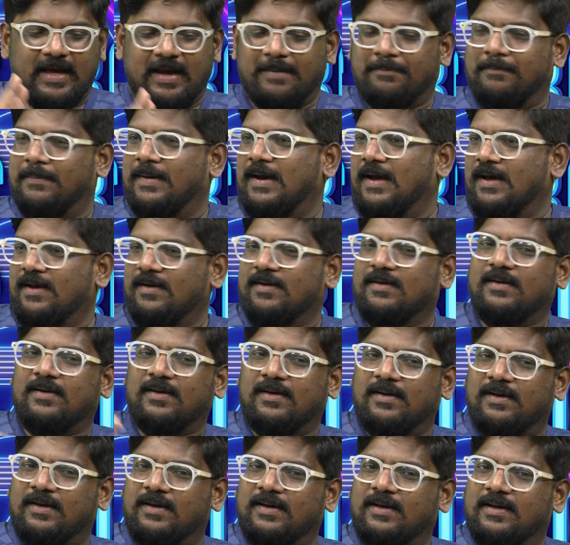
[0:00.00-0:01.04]
అమ్మ
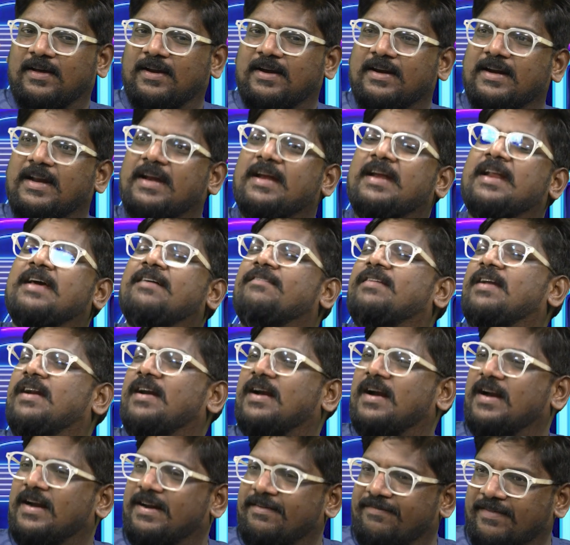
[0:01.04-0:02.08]
నిన్న
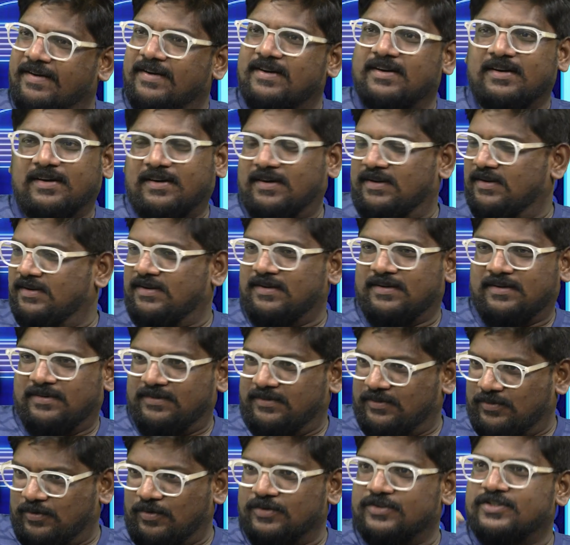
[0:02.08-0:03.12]
ఎవరైనా డిఫెండ్
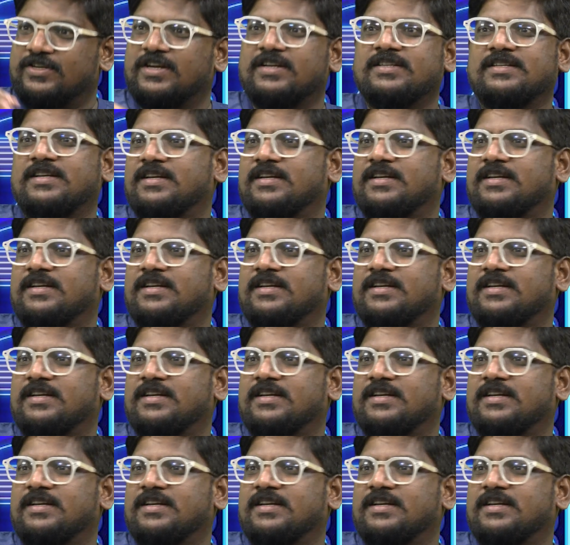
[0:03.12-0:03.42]
క్వశ్చన్